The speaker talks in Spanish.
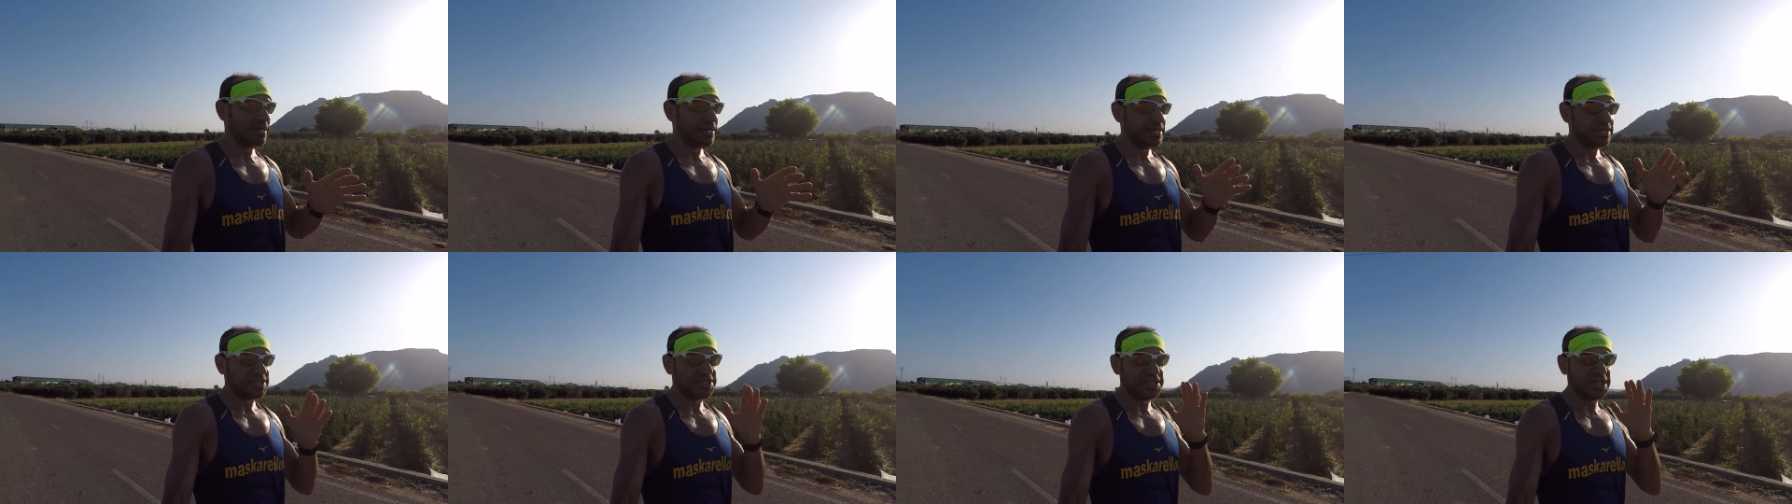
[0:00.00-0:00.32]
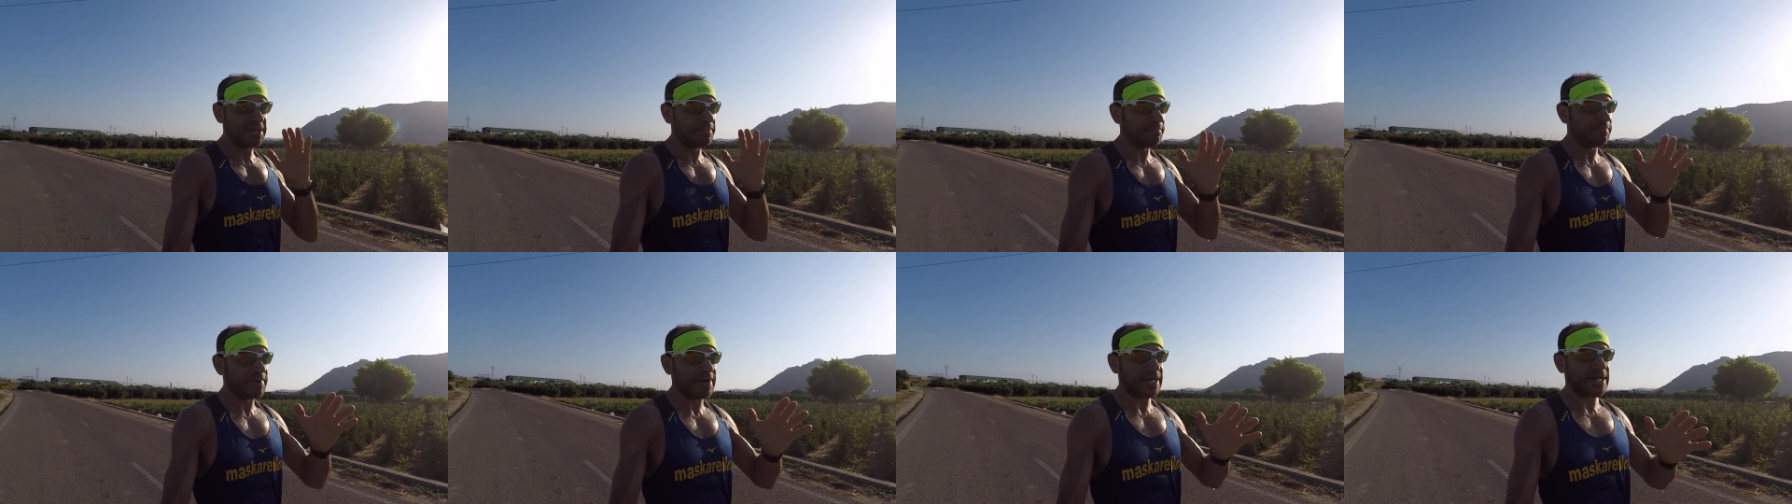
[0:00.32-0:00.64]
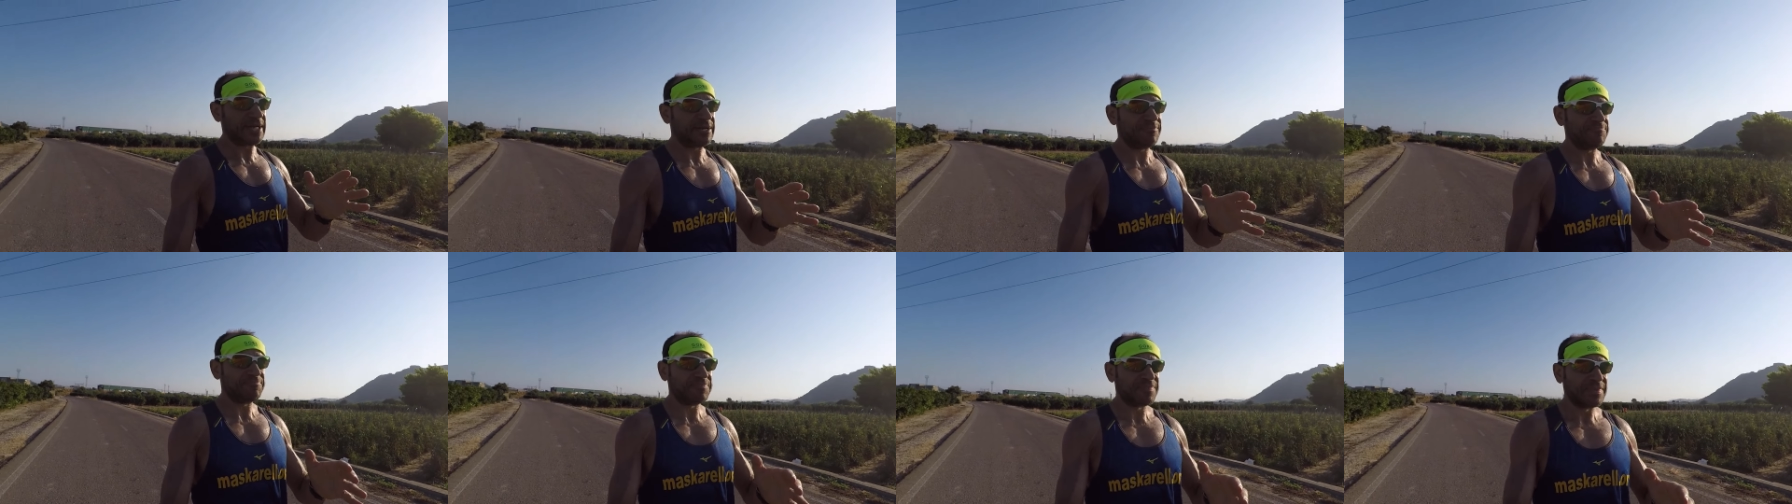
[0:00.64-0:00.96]

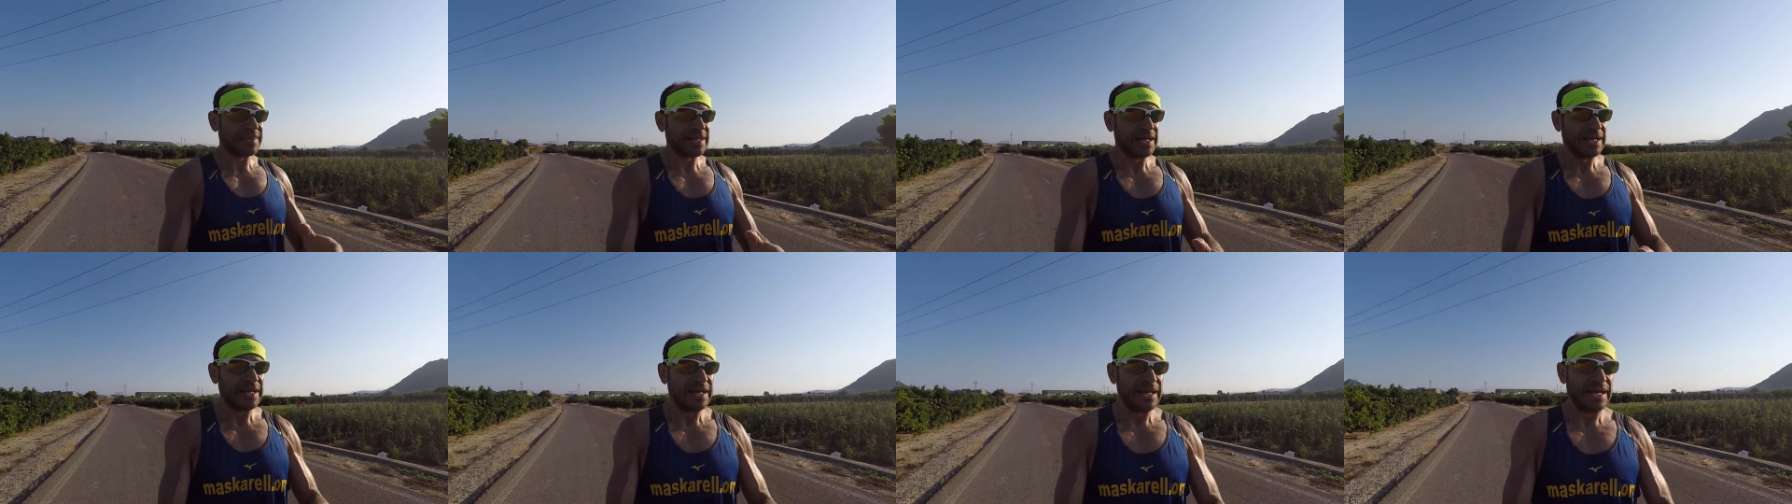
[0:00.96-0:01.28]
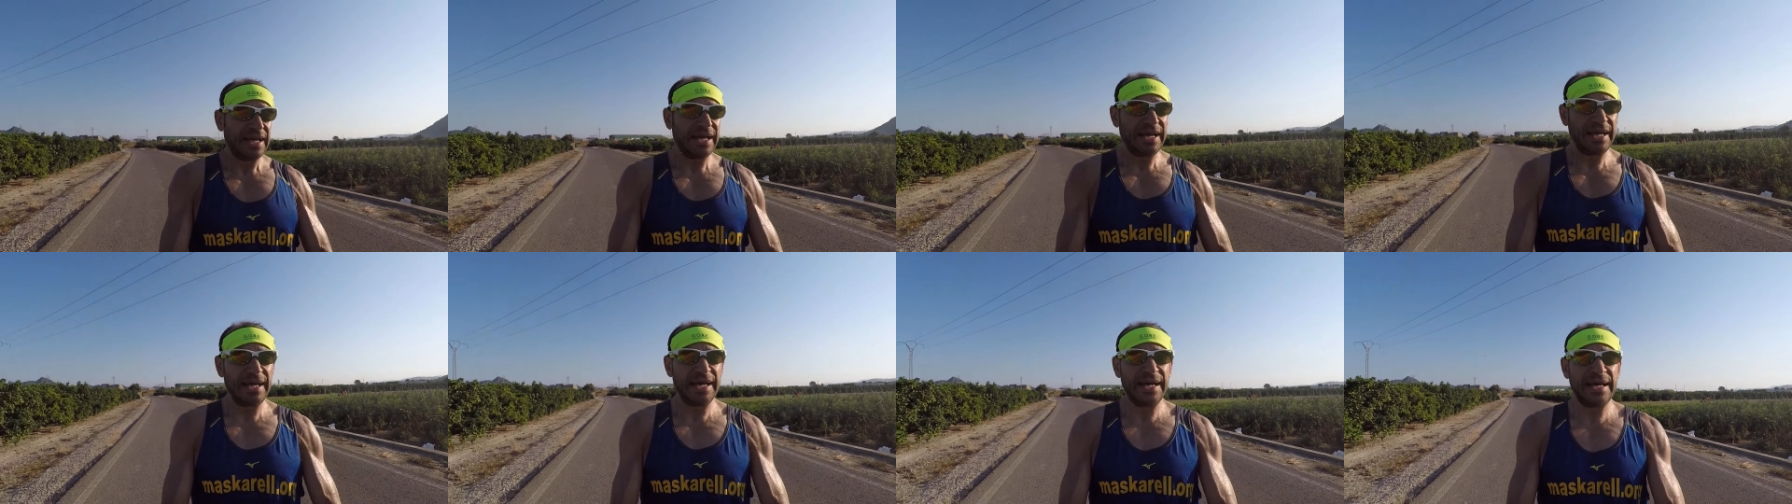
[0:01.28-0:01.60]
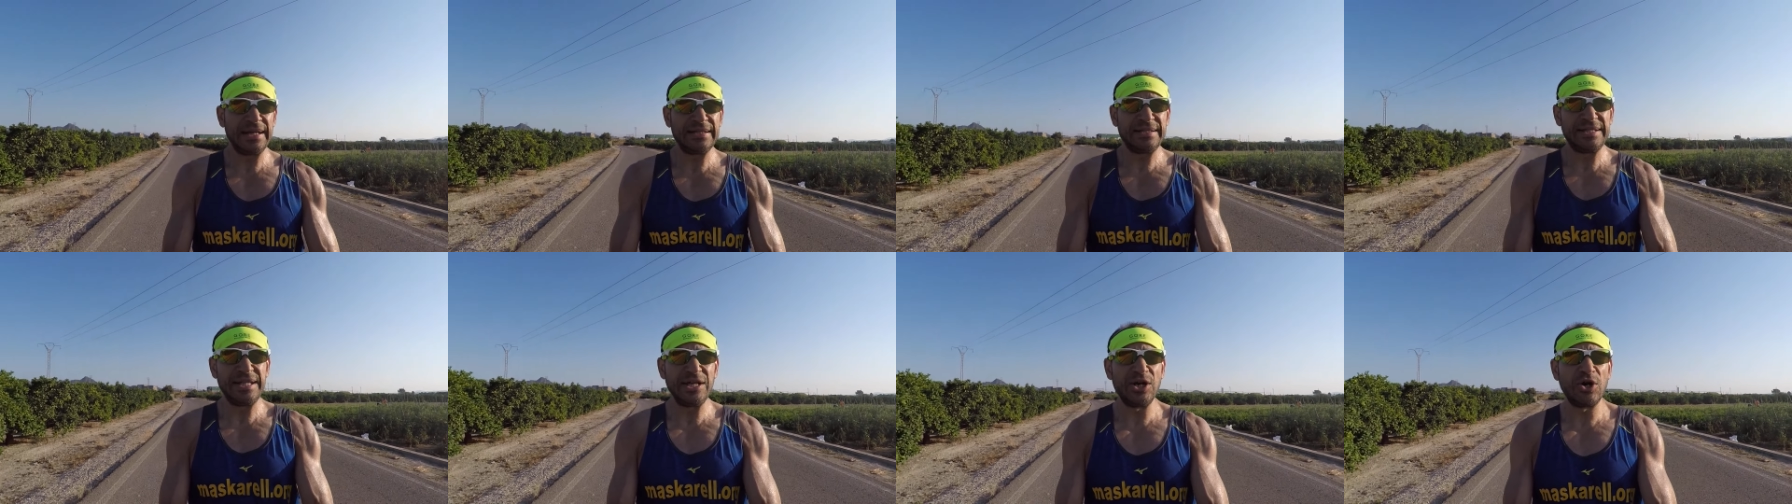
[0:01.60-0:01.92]
Siempre eh,
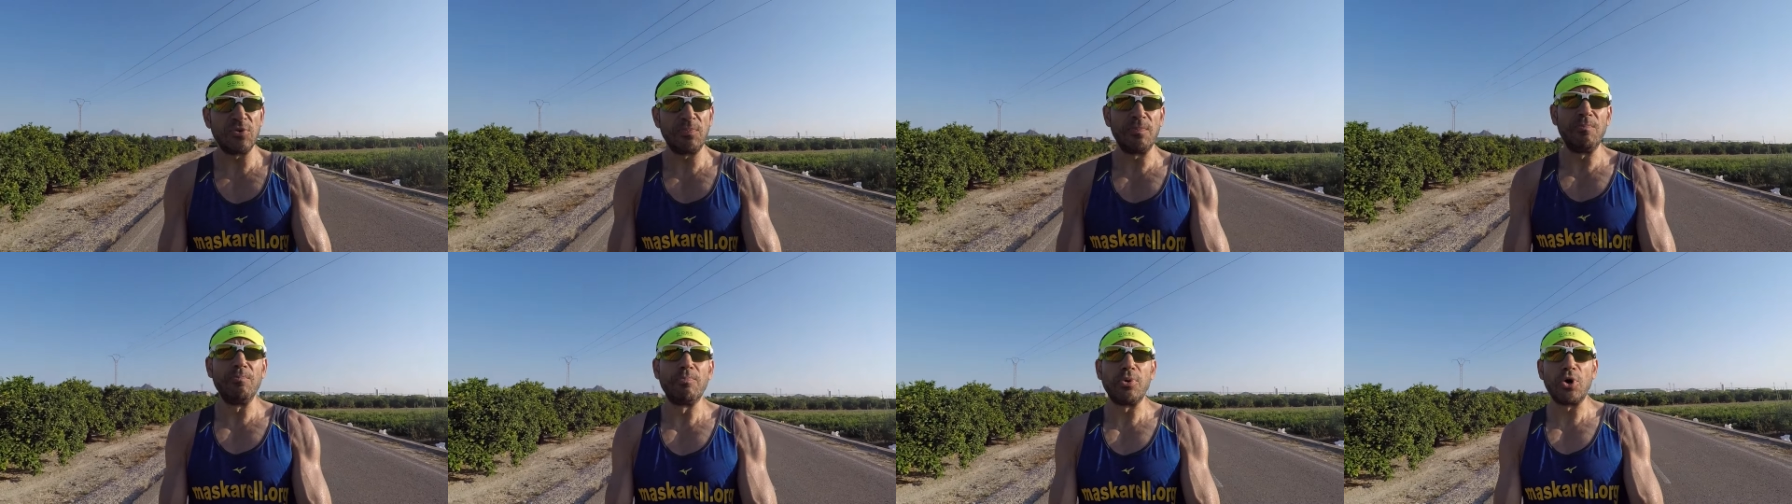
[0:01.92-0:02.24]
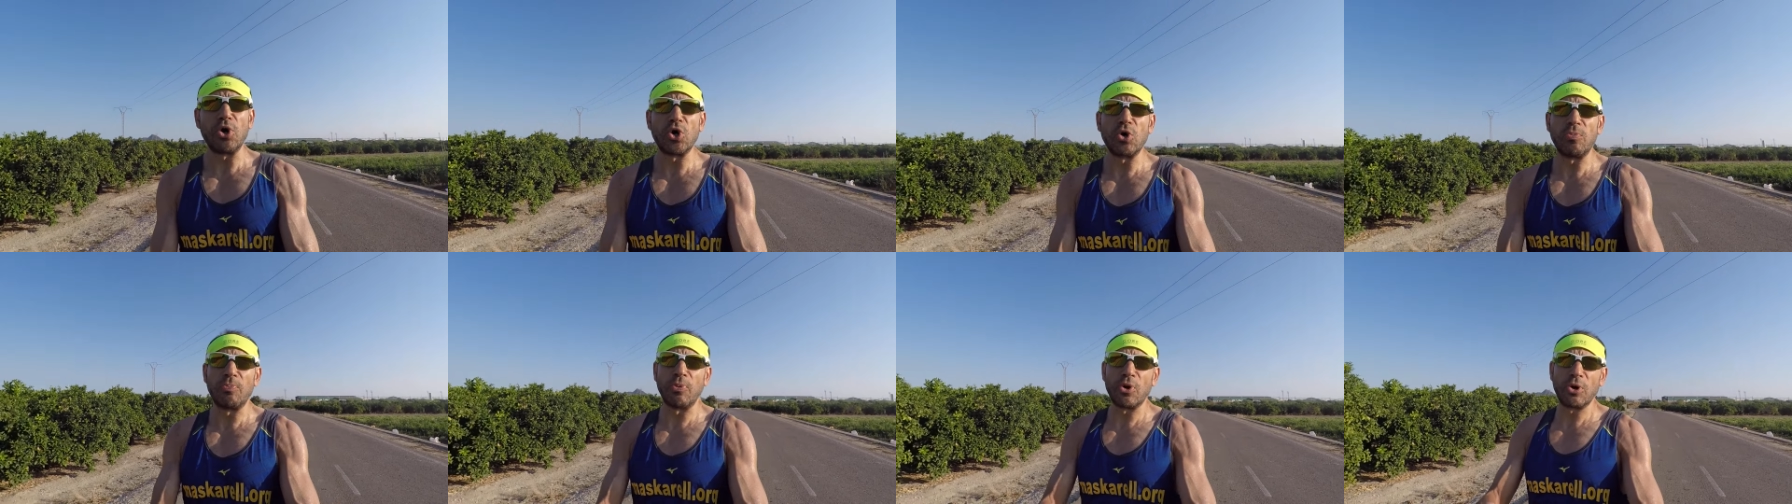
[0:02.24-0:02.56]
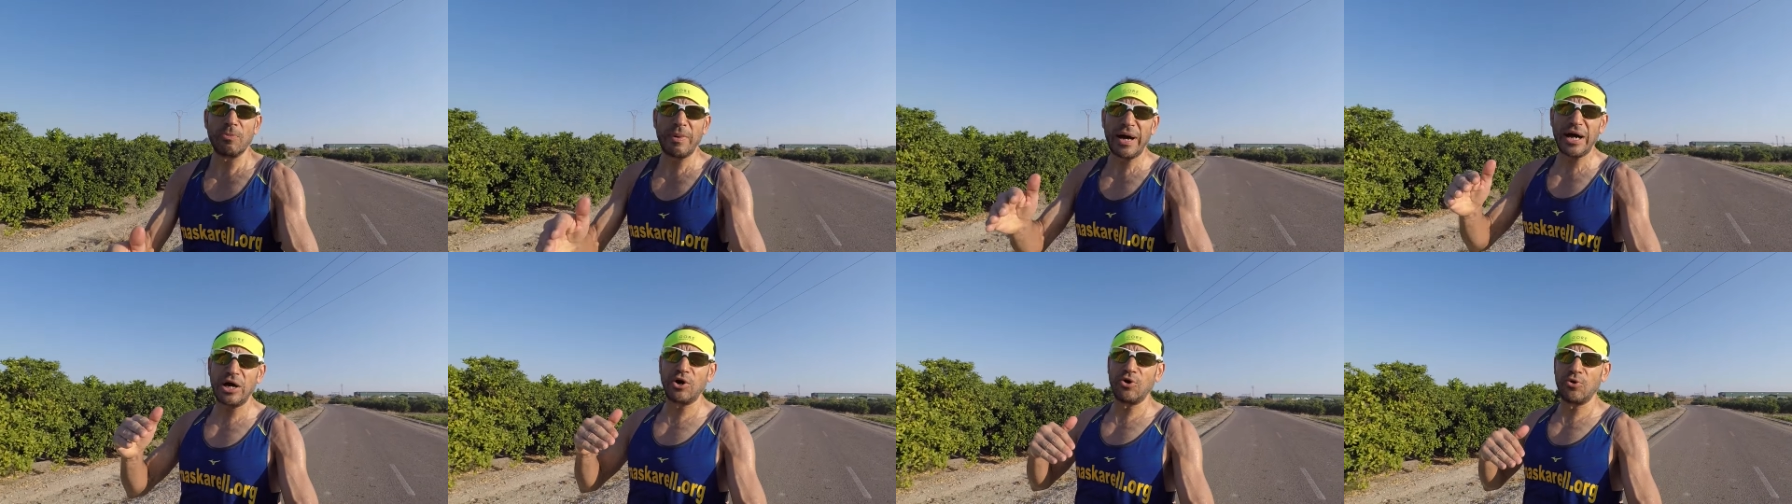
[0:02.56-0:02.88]
tiro un poco por
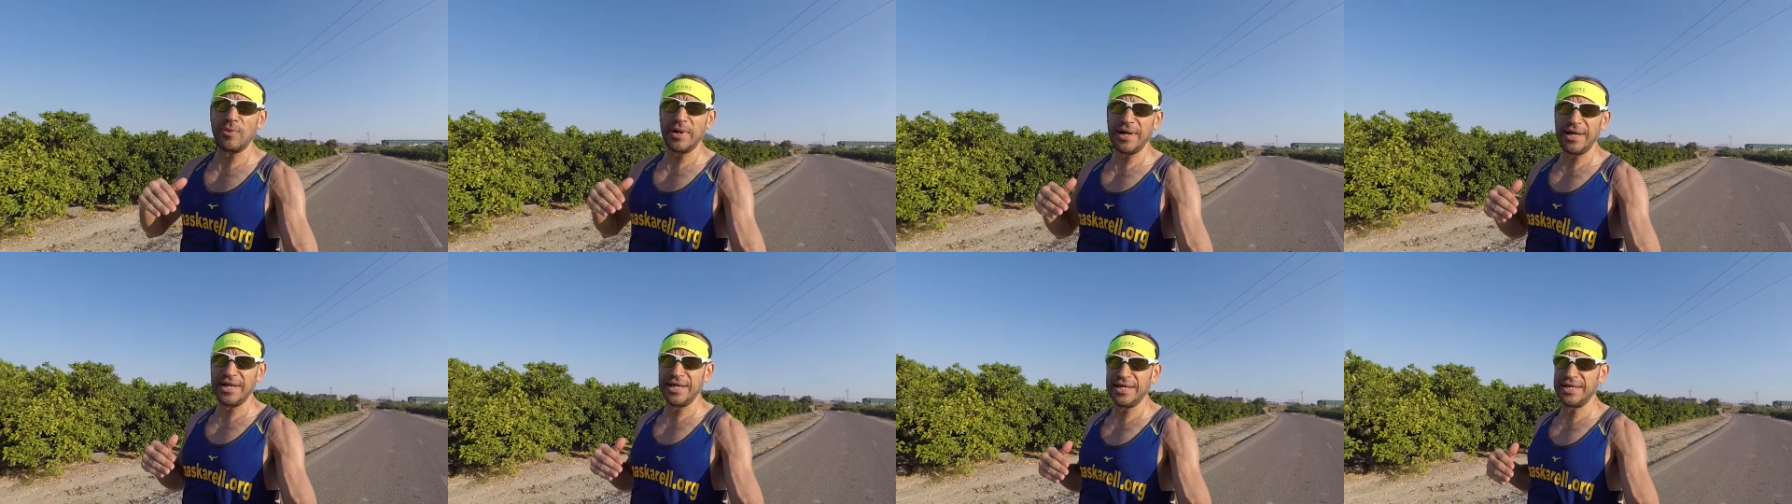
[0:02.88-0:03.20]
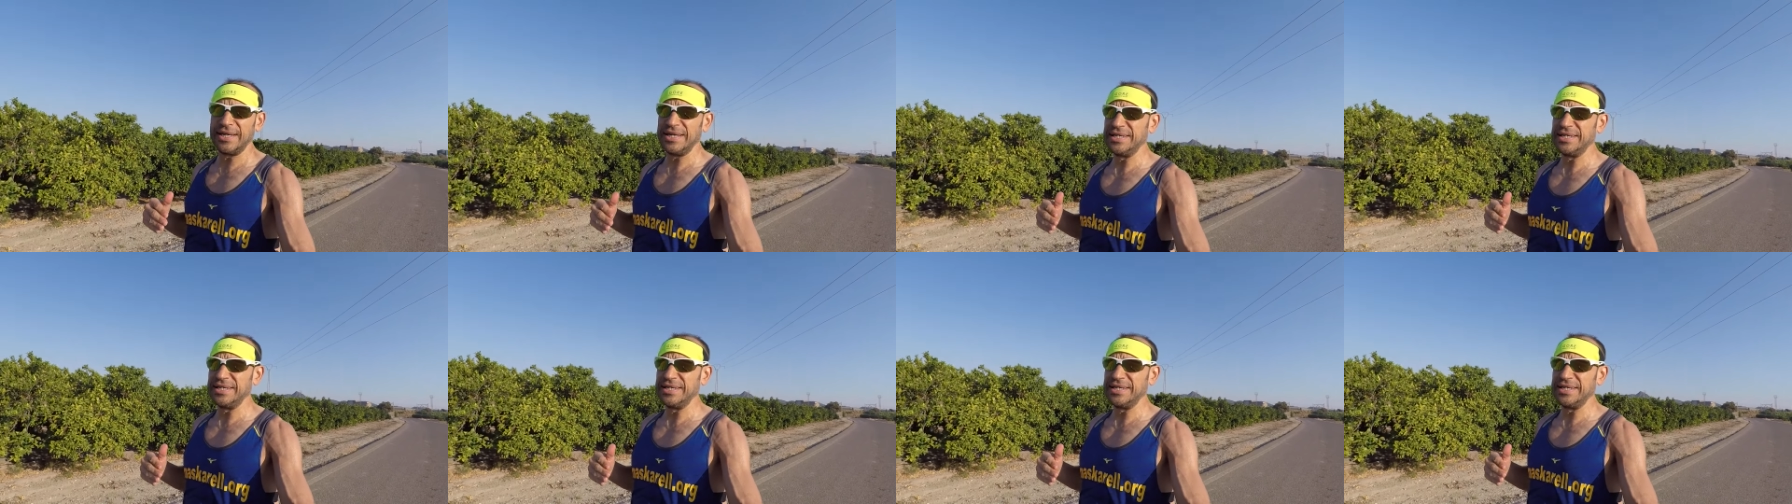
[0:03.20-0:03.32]
bajo, ¿vale?